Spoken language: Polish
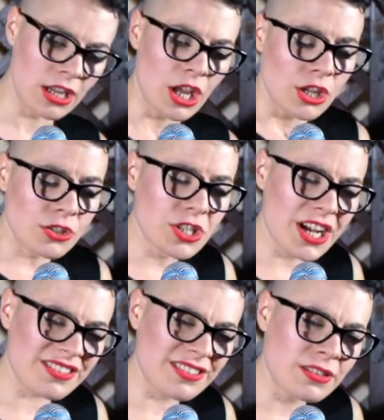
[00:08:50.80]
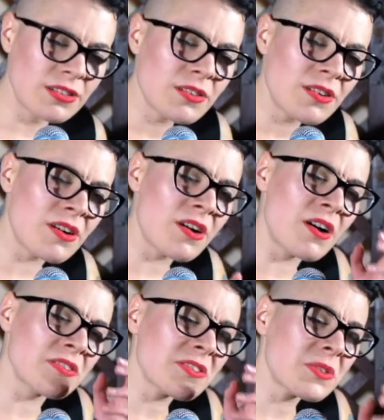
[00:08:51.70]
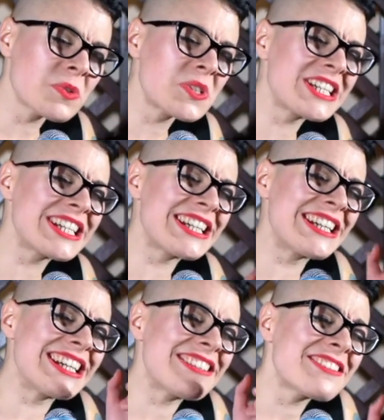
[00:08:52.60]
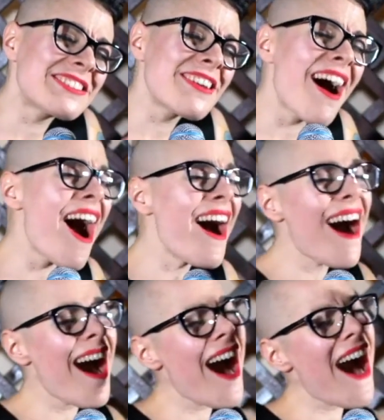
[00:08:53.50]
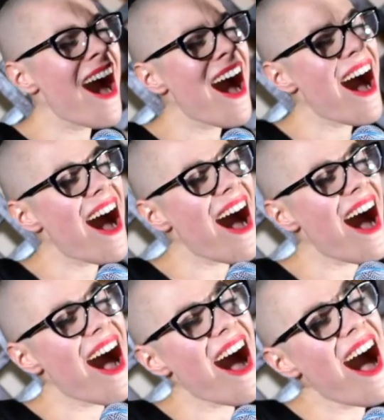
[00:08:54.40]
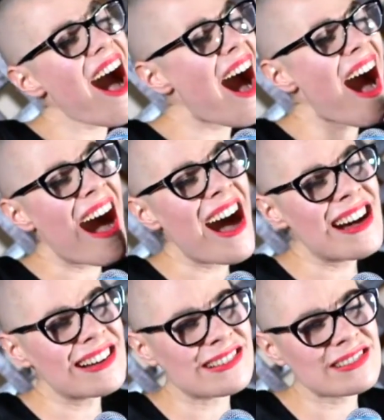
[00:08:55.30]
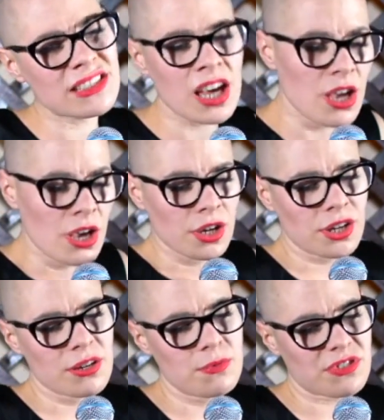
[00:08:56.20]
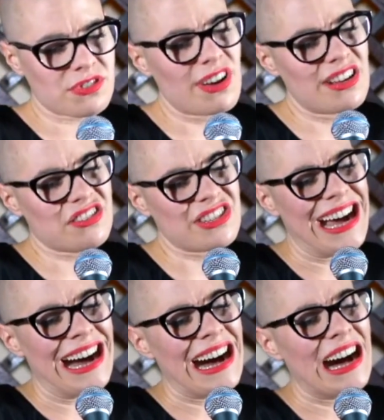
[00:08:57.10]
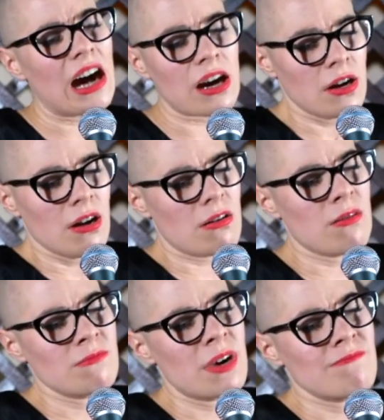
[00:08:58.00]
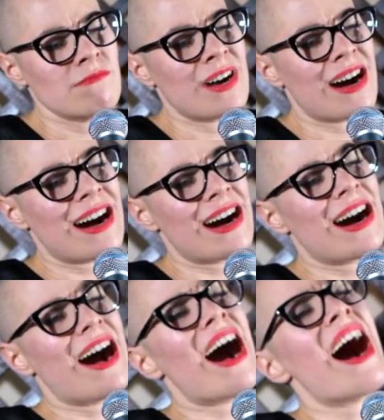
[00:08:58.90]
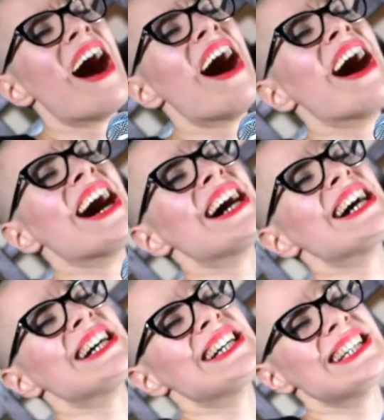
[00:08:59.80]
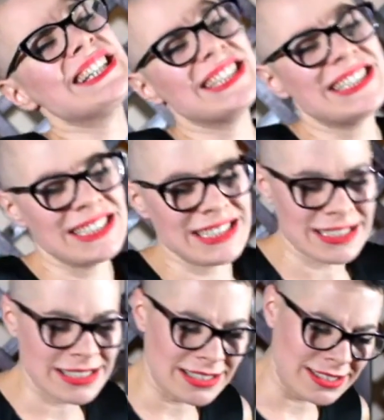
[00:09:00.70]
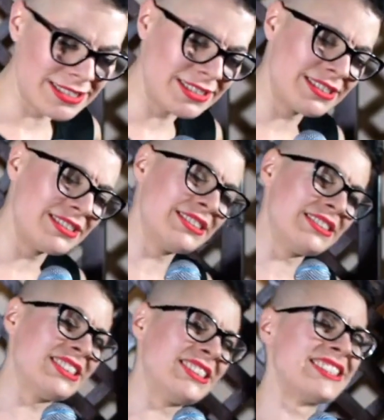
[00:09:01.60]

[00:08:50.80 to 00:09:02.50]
moje wnętrze, które jest e, naprawdę bardzo gdzieś tam z tyłu ukryte. E, I ja się mogę rozładować, e, całą tą swoją agresję wyrzucić, wszystkie